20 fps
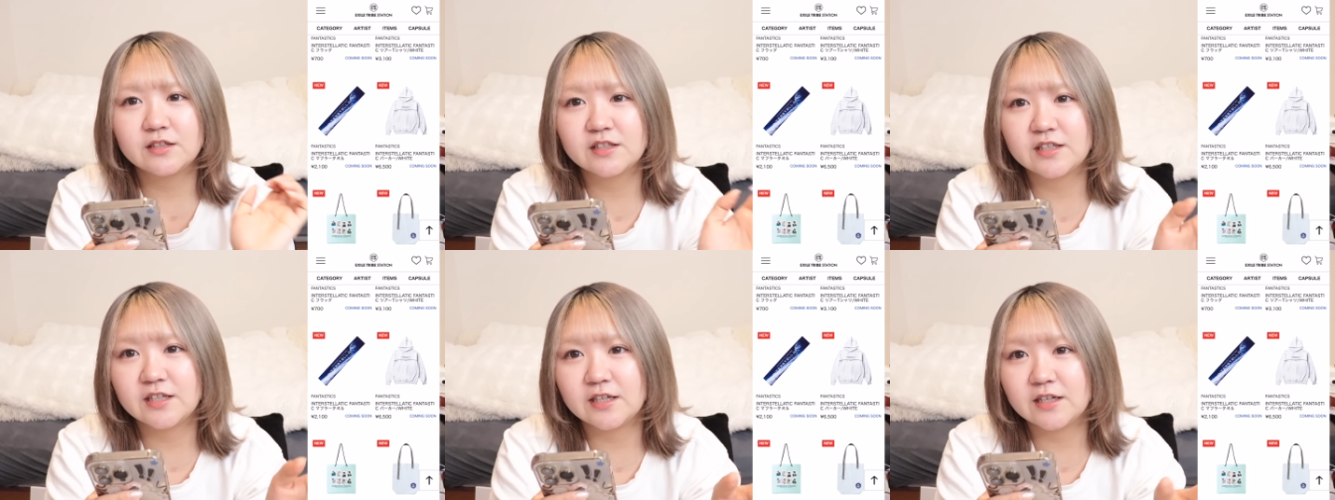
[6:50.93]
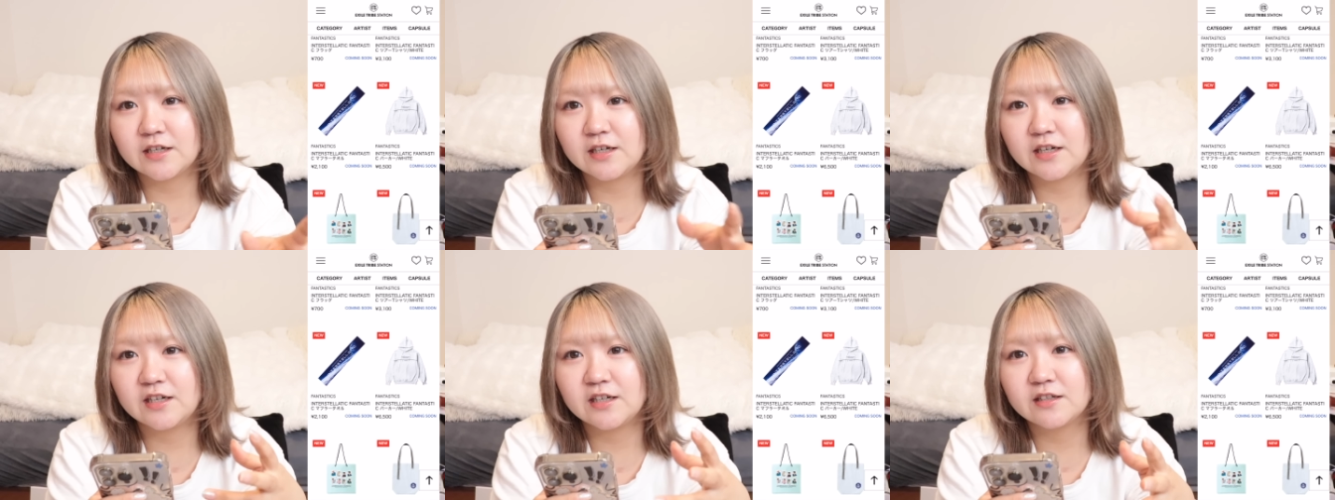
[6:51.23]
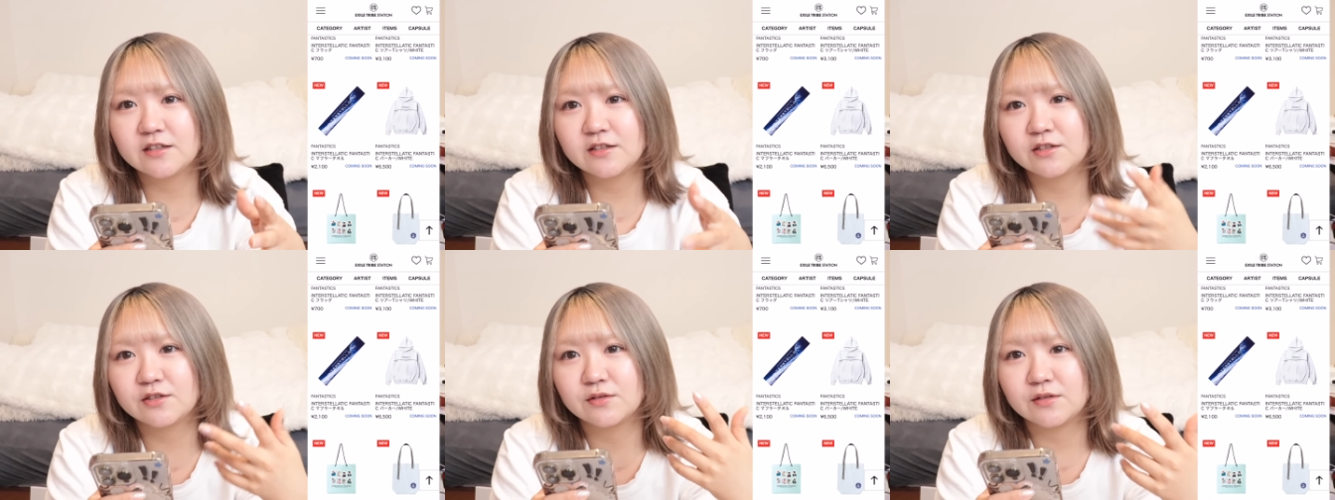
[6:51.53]
性が
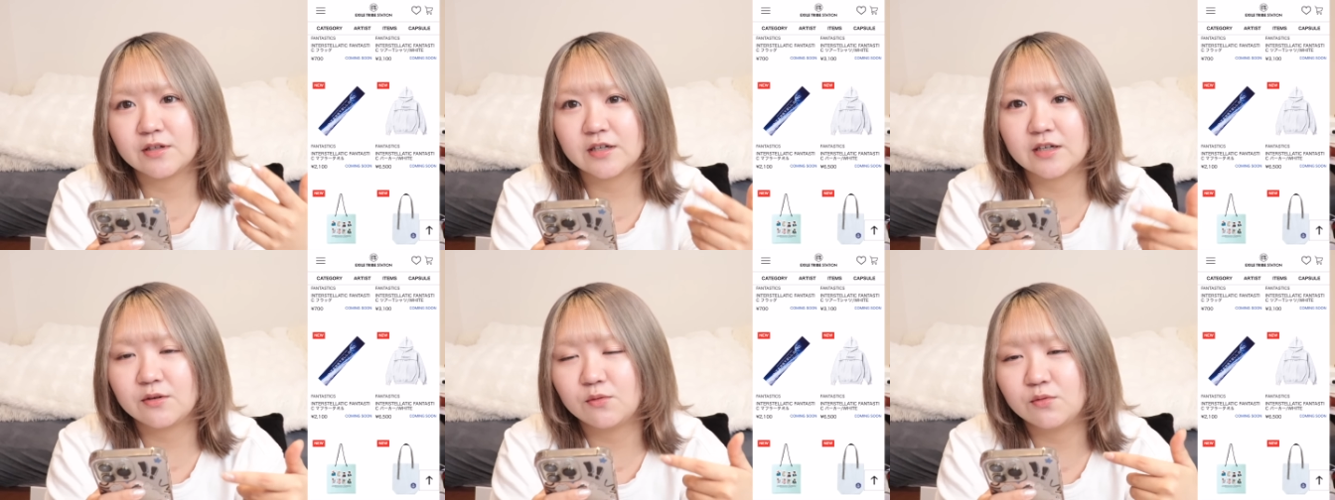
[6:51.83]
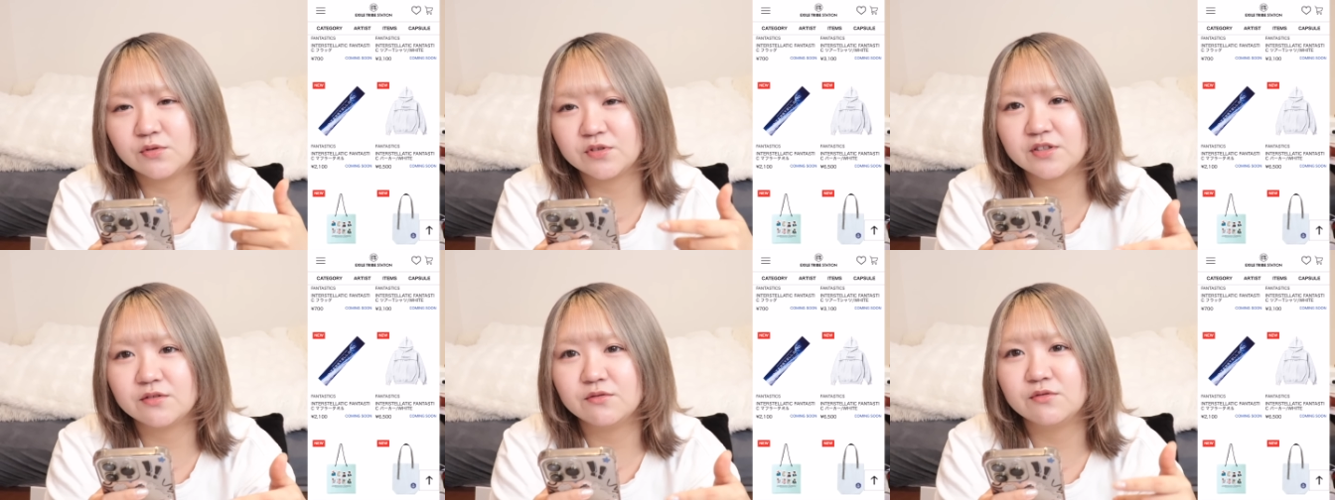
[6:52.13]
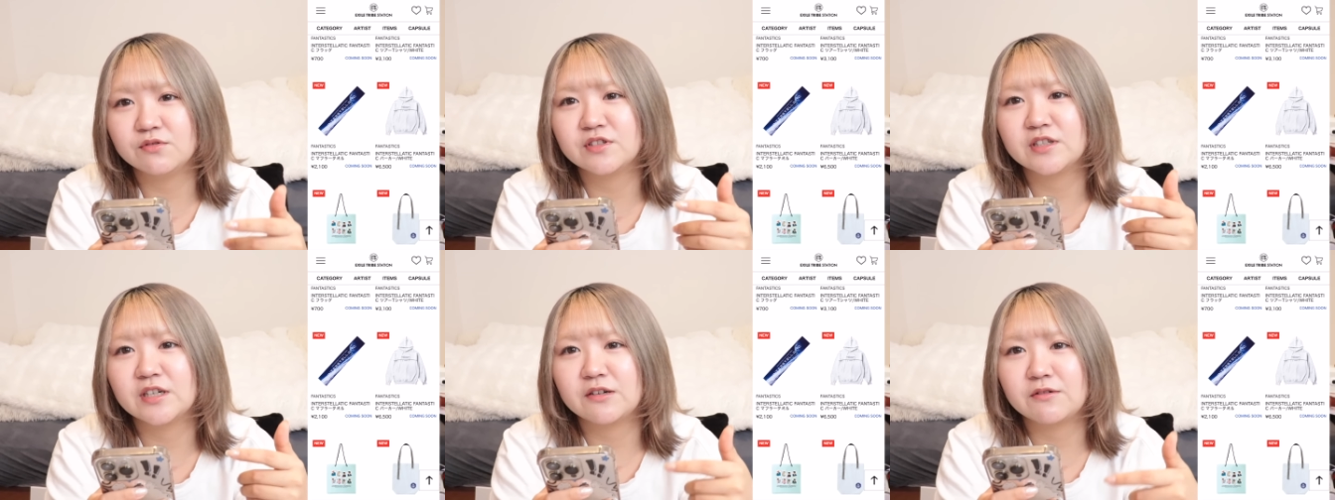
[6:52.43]
ちょっとなんか
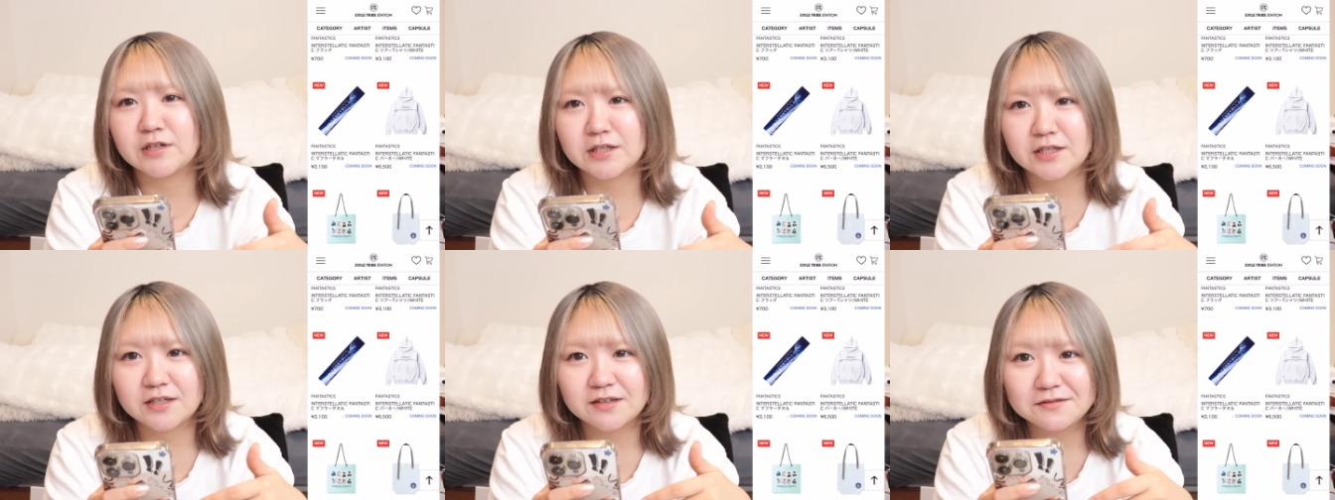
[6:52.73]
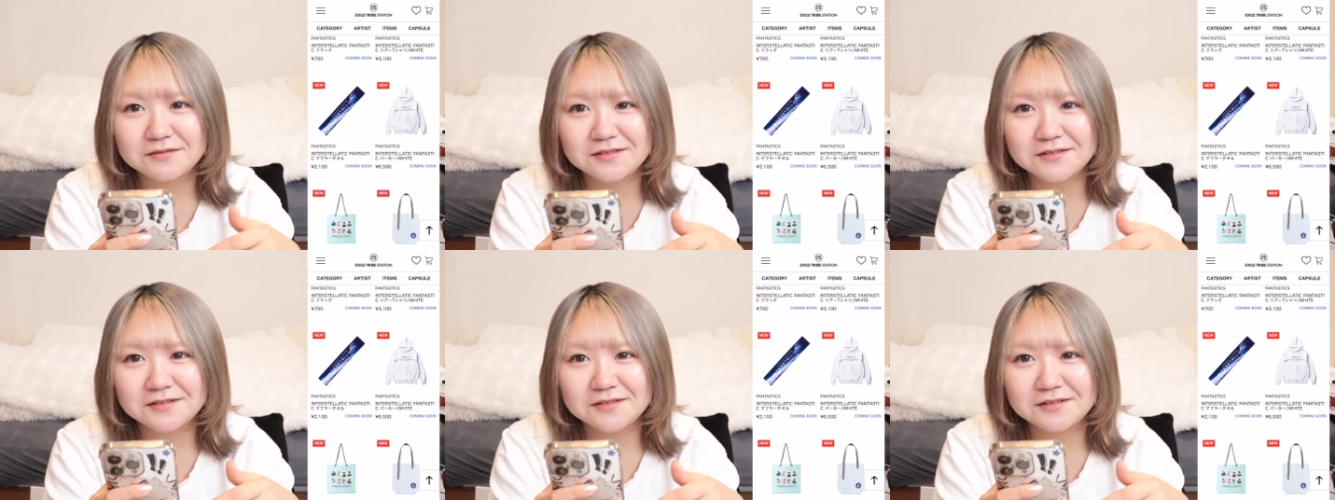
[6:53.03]
失われた